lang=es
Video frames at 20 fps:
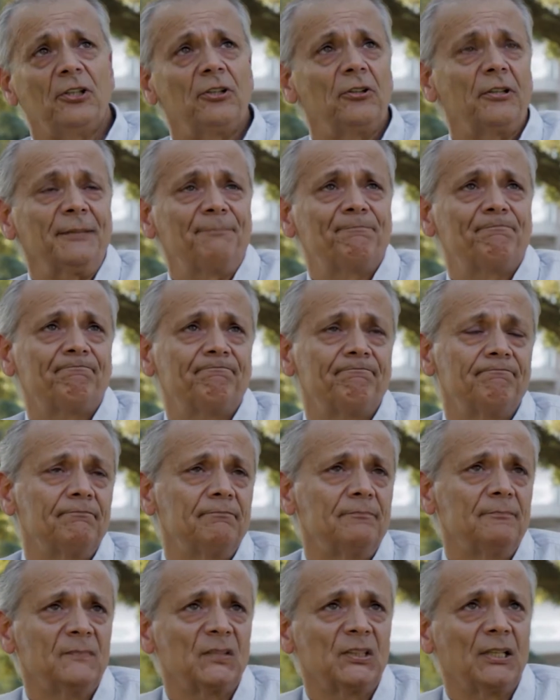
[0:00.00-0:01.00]
creo que,
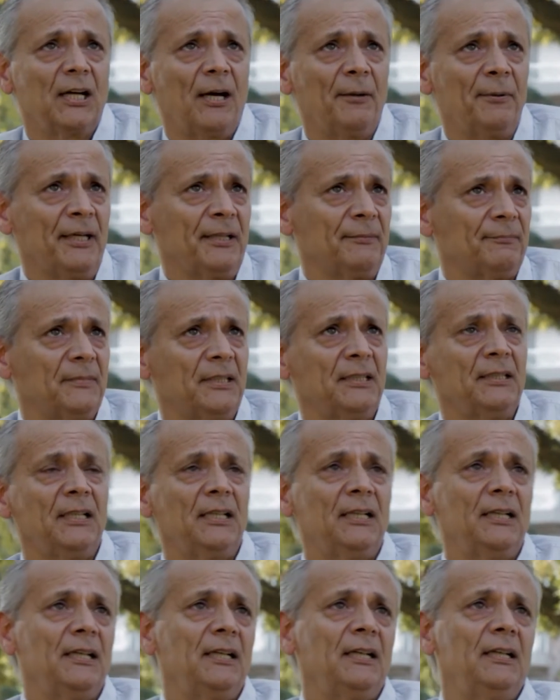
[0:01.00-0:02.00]
a ver,
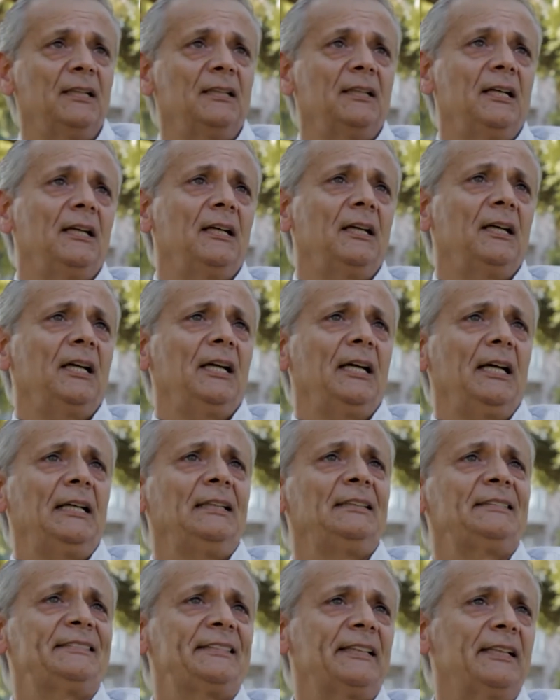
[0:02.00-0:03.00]
molesta,
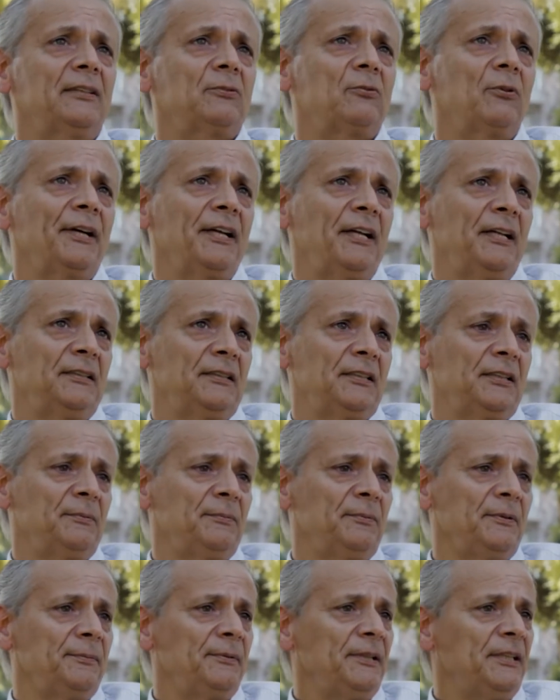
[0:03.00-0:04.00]
molesta el, ser coherente y
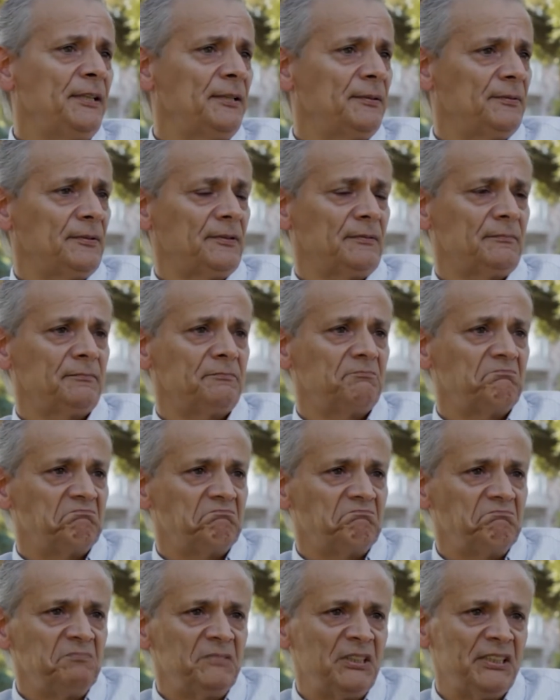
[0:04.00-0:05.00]
vivir
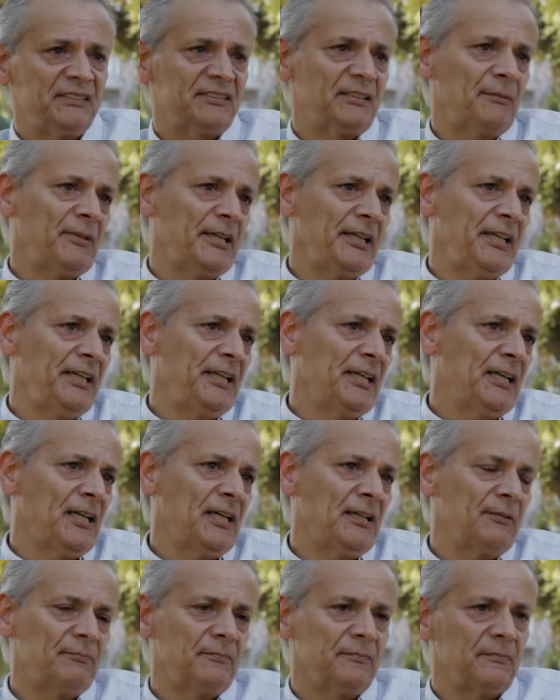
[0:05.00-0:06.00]
de esa
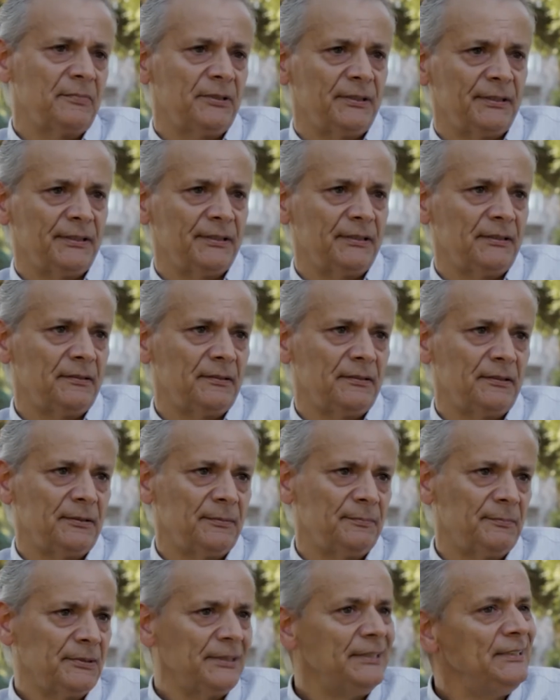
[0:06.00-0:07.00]
manera
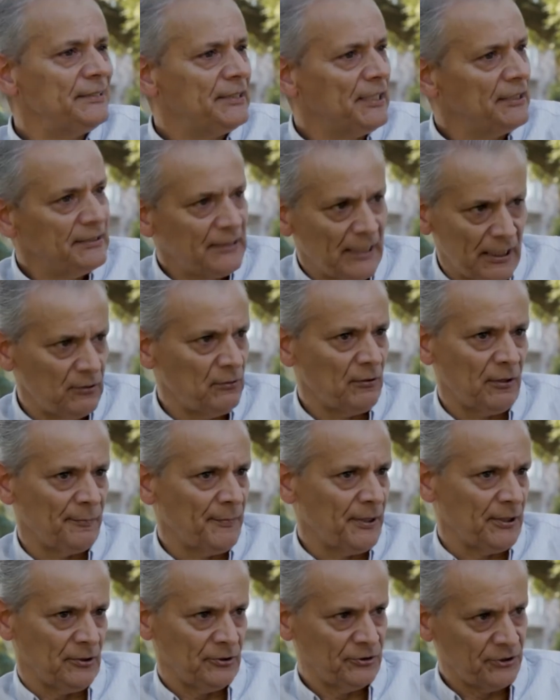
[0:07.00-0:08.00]
eh, intentarlo al
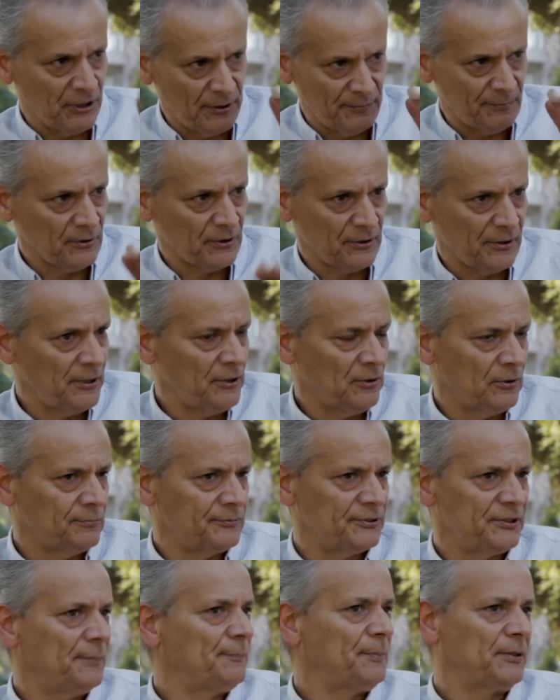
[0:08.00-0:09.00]
menos, ¿eh? porque digo,
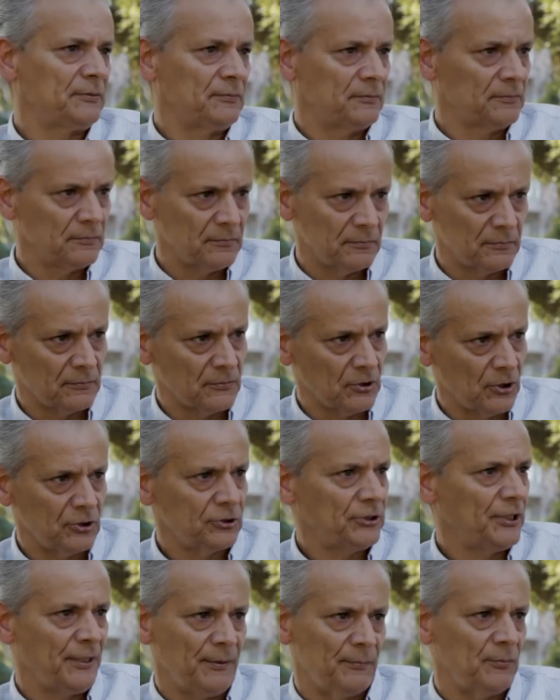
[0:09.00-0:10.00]
siempre
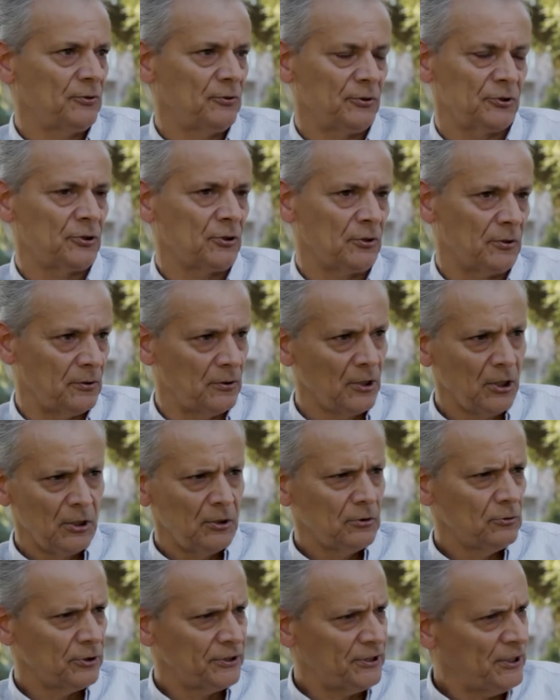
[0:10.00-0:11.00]
todos tenemos nuestro,
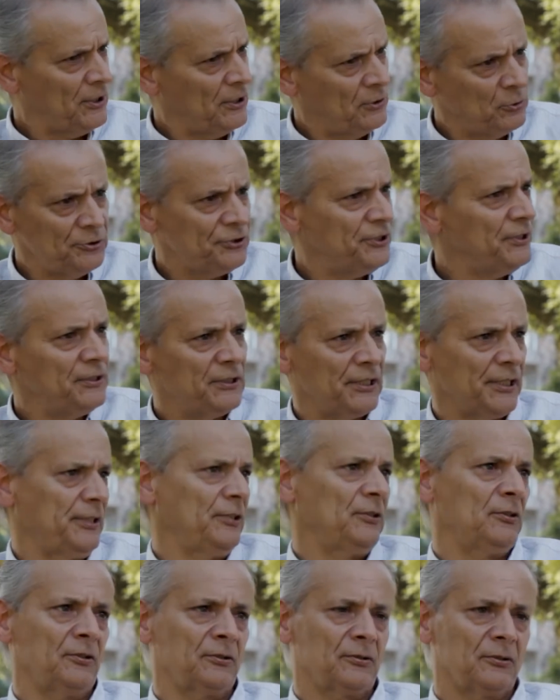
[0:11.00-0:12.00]
nuestra lucha
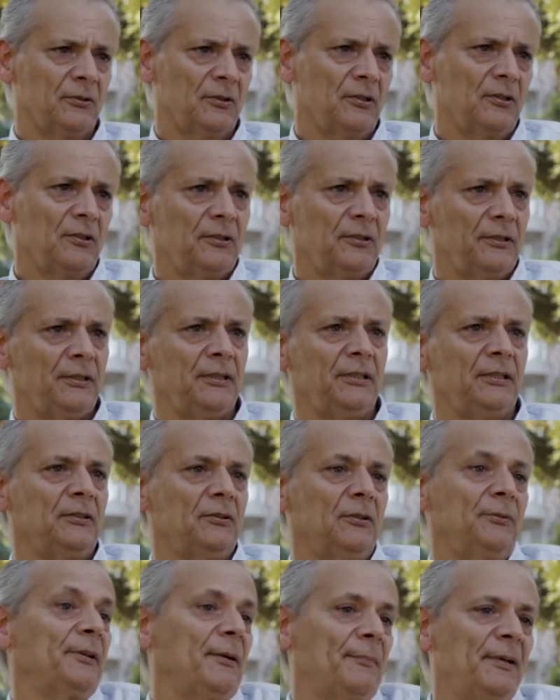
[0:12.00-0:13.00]
interior y
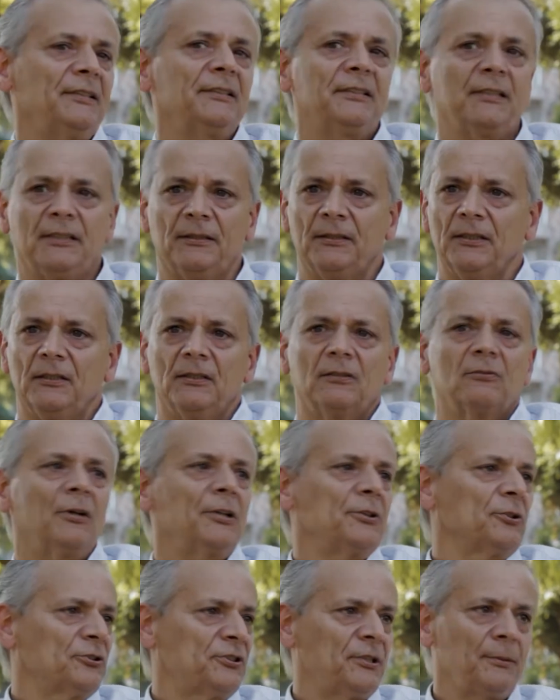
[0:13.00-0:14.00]
obviamente
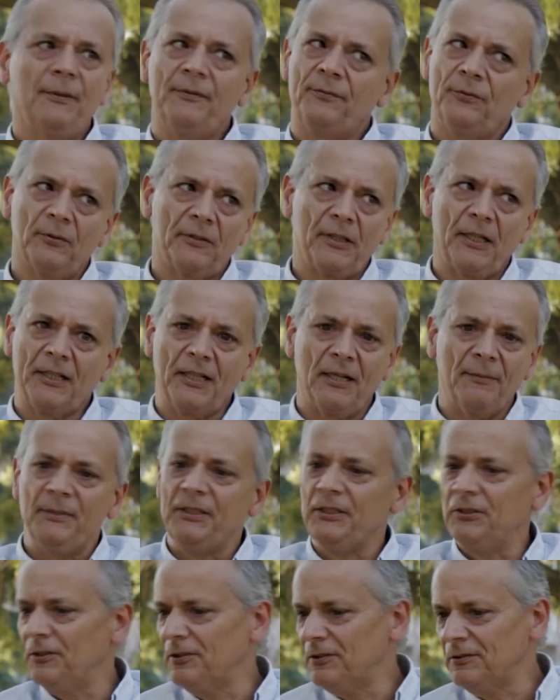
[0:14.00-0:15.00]
cuando se bifurca el
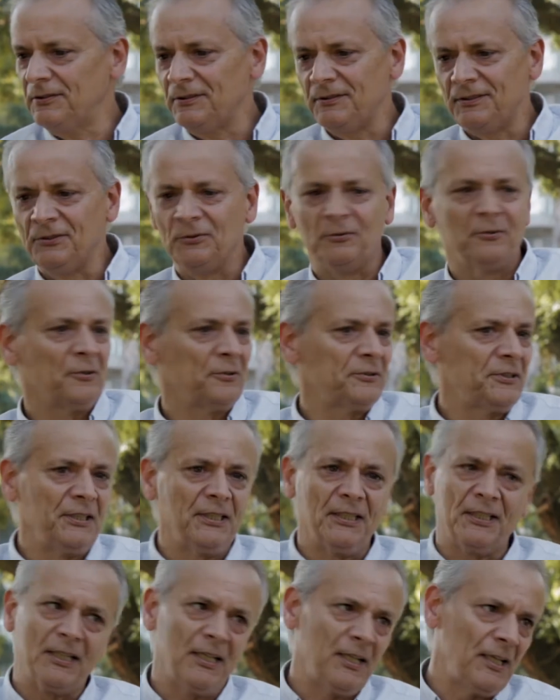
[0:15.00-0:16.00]
camino y uno
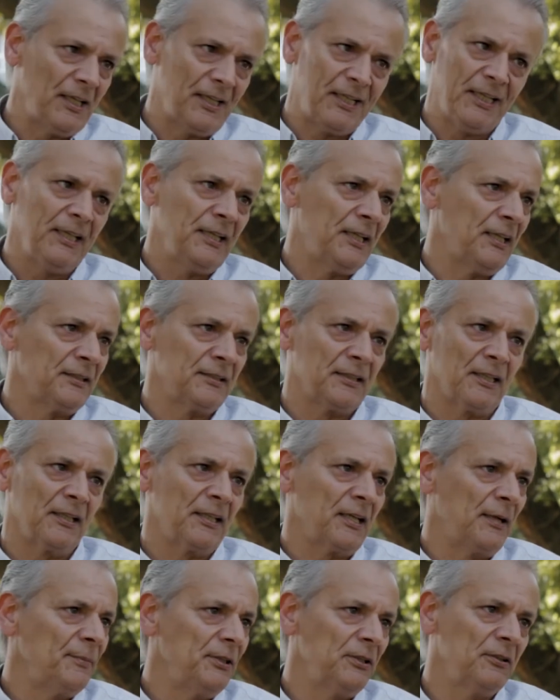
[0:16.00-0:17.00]
tiene que elegir entre
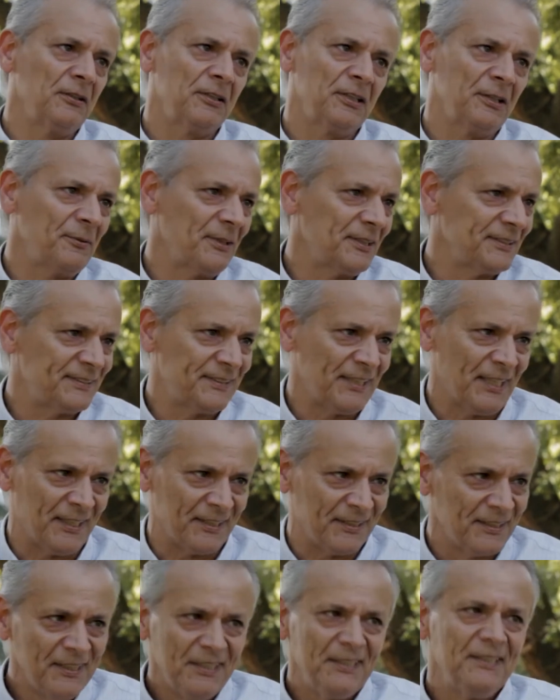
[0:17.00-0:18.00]
el camino del deber
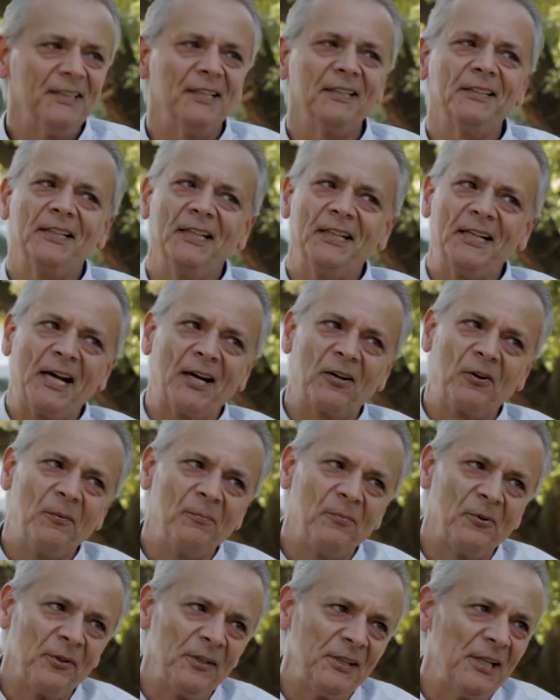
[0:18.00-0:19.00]
ser y el de la
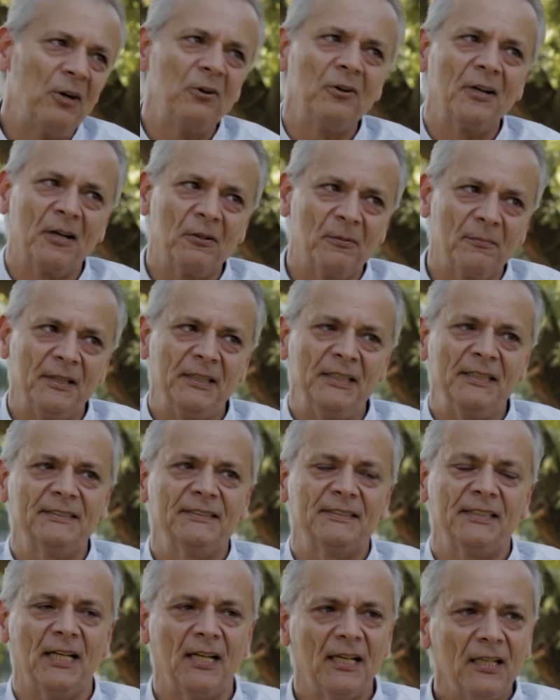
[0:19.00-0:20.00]
comodidad o la
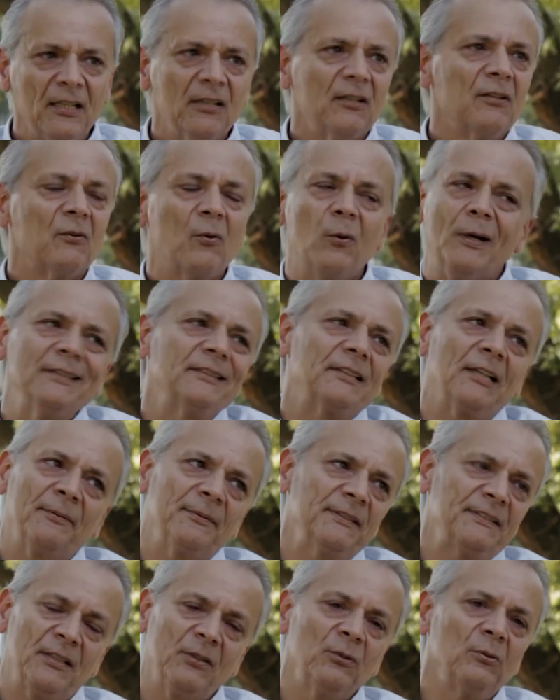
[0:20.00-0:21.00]
conveniencia, ¿Cuántas
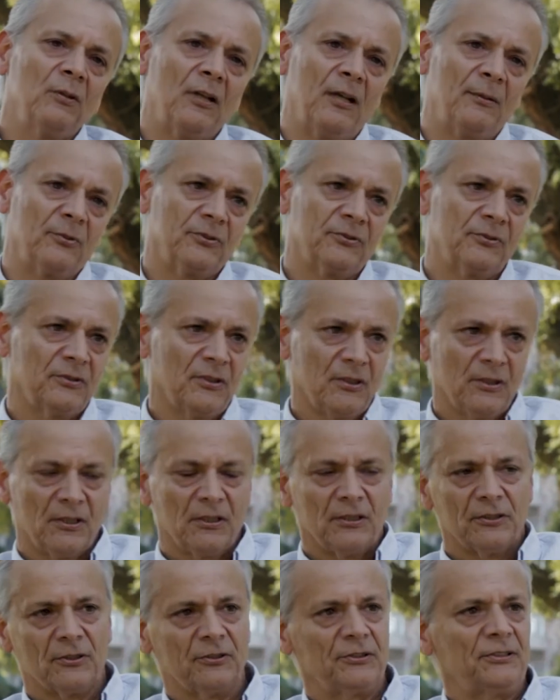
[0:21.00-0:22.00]
veces dudamos? Sí,
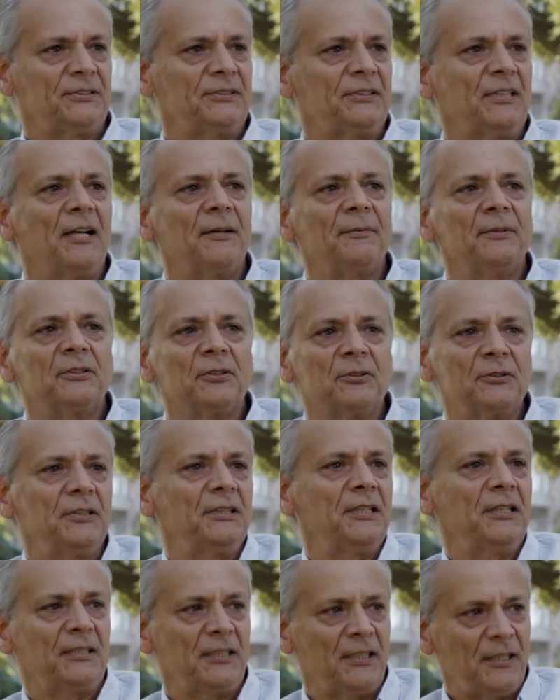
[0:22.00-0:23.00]
verdad. Entonces el árbitro
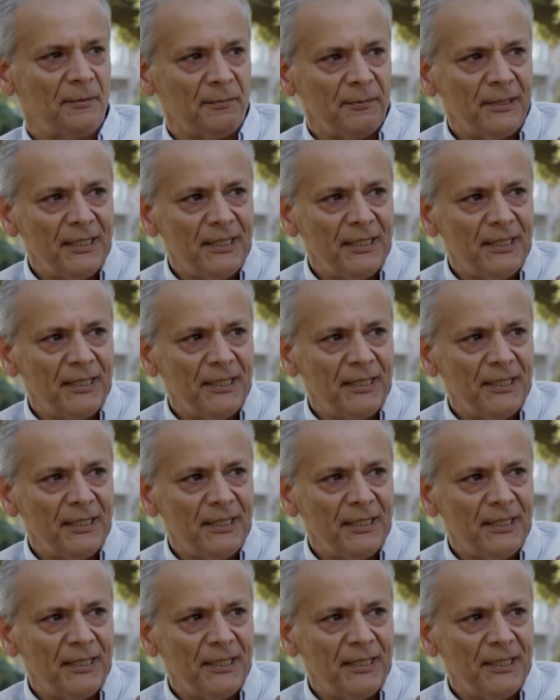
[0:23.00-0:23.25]
tiene que tener